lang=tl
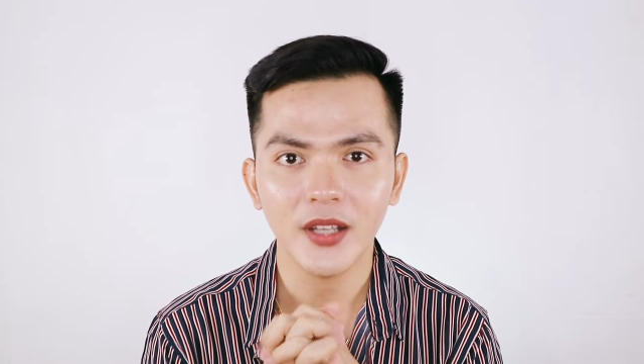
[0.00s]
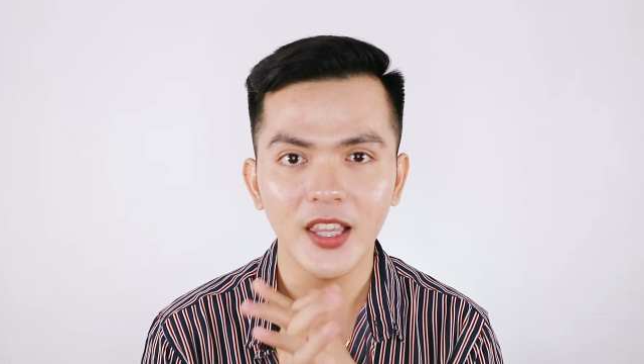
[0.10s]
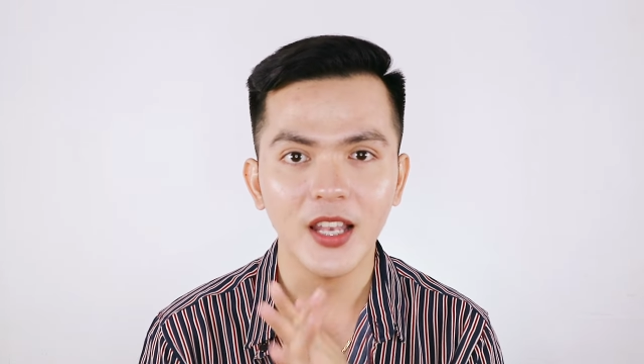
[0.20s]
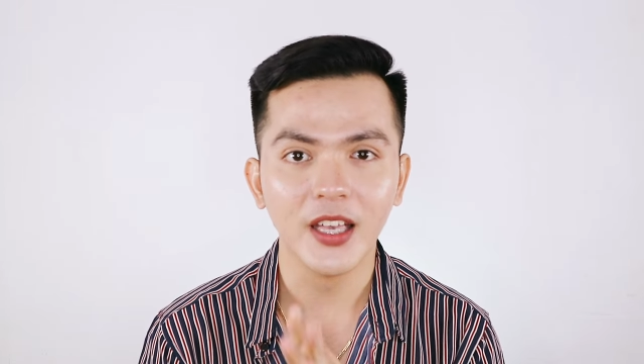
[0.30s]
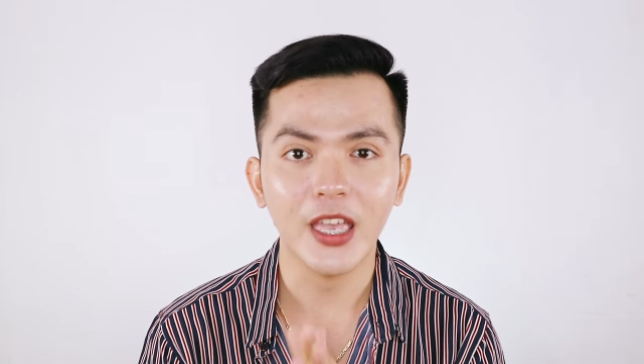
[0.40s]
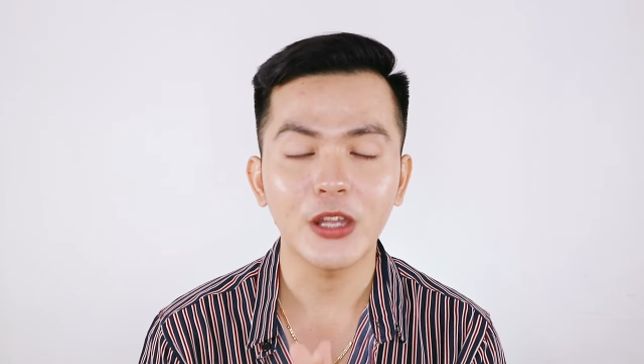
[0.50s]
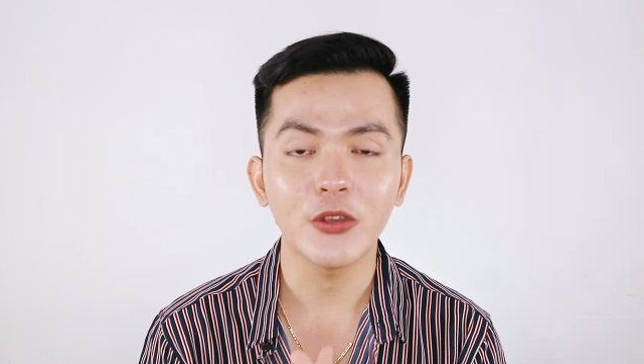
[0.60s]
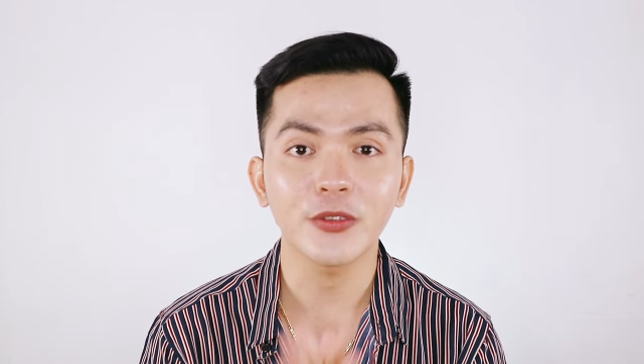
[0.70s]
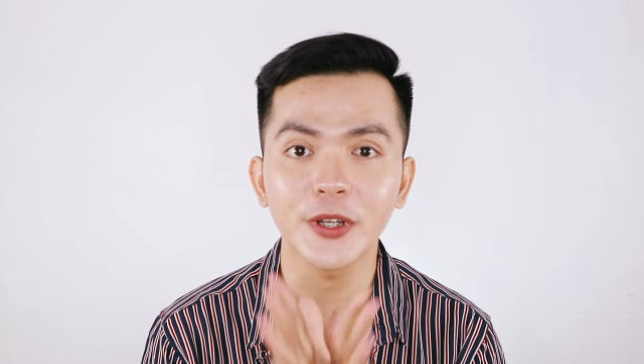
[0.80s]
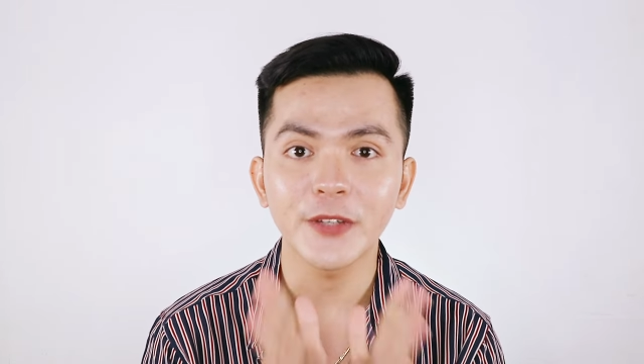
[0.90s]
kalalakihan
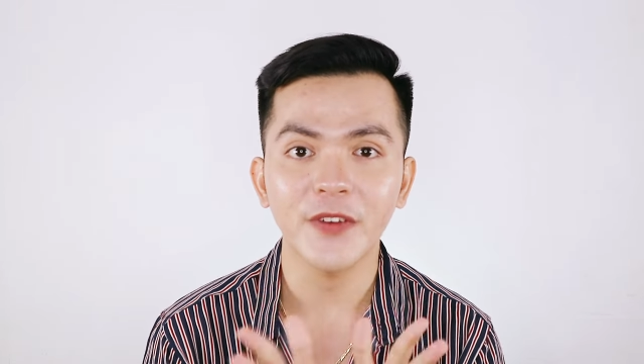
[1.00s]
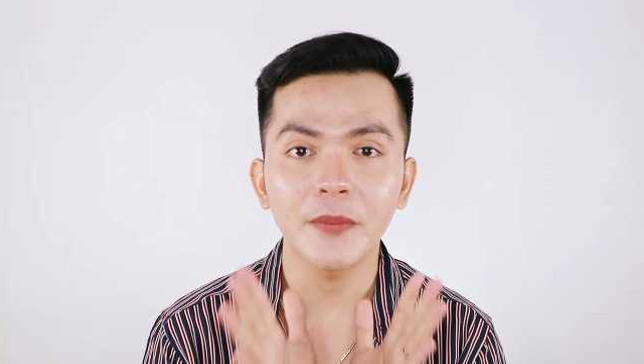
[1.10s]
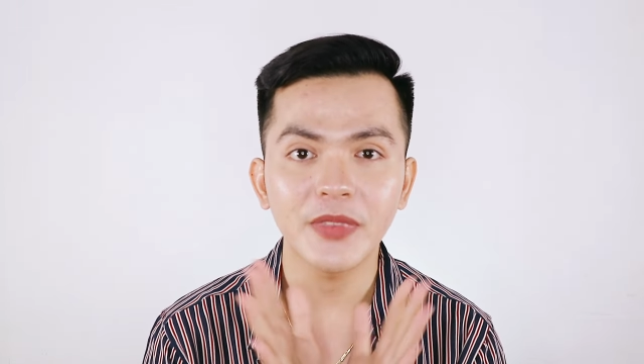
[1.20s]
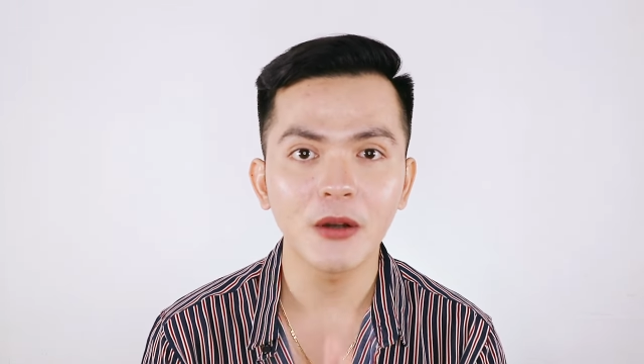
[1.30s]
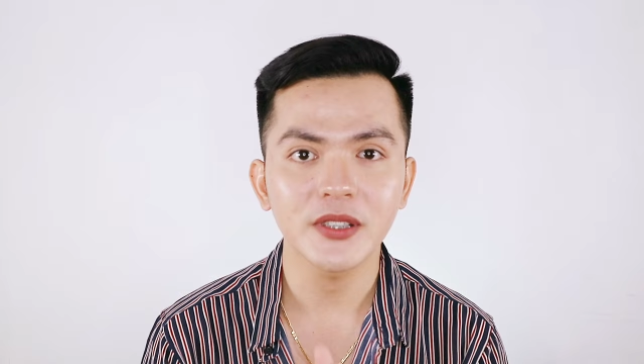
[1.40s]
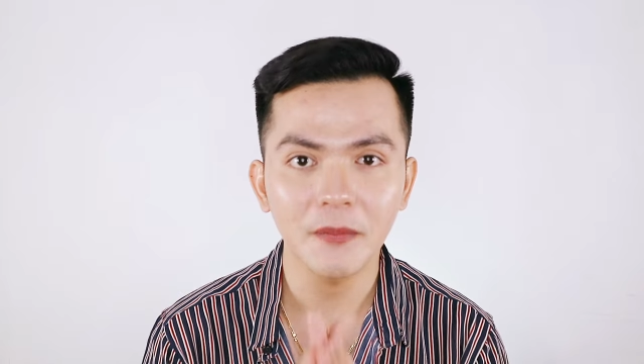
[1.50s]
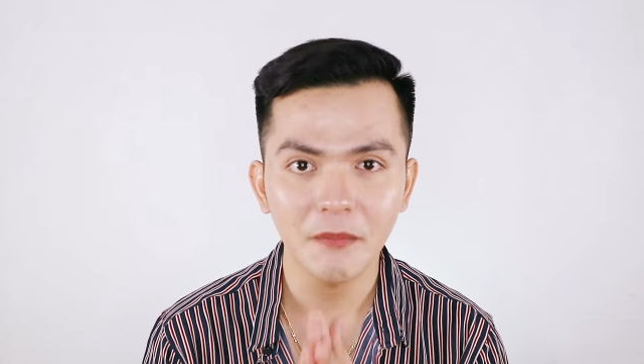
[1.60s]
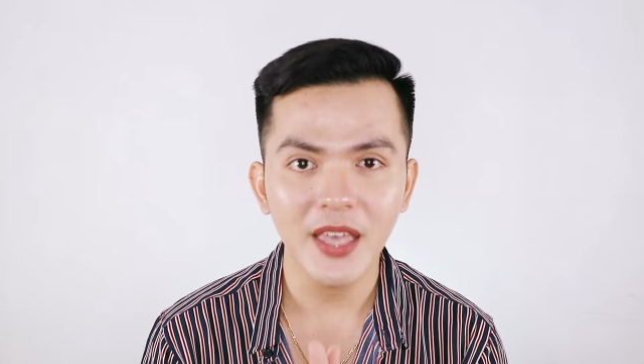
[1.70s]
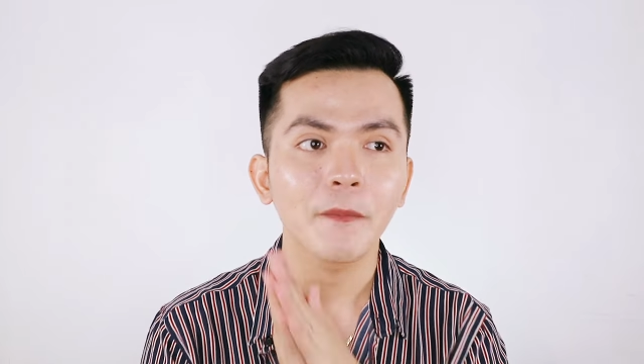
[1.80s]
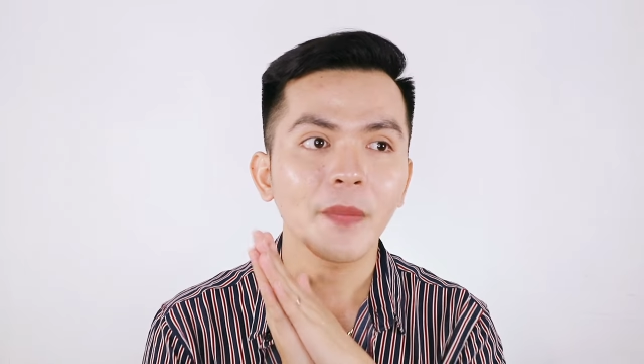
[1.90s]
na yung 35,000
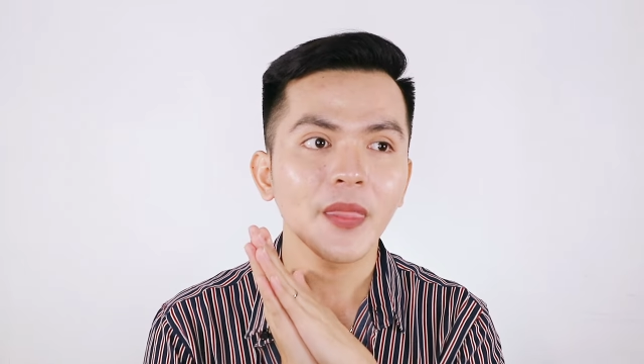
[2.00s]
men